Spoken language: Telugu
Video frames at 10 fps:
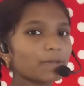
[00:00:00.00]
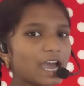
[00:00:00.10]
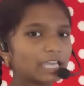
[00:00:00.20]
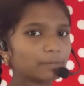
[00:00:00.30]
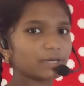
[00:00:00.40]

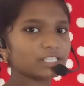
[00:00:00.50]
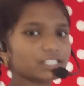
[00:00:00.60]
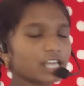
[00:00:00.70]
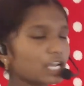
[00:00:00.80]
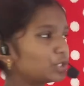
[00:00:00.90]
బాహ్య
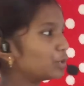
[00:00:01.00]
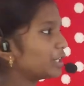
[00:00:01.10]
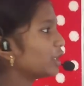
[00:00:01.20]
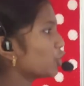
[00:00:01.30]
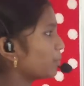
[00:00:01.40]
పరిసరాల
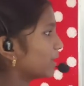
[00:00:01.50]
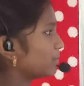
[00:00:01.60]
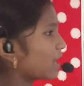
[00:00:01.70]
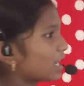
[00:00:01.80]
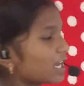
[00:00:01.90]
నుండి
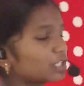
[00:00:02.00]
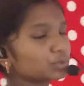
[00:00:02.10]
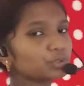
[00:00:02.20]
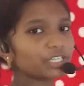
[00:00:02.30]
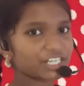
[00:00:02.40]
లోపలి
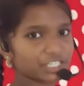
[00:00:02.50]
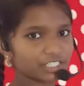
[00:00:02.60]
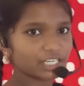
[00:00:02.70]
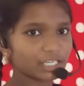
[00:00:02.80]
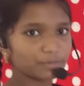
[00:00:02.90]
భాగాలకు
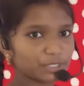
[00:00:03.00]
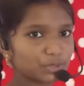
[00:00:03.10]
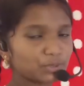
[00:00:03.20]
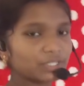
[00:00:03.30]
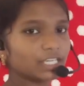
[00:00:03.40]
రక్షణ
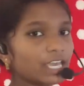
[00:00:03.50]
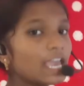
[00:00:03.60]
కల్పిస్తుంది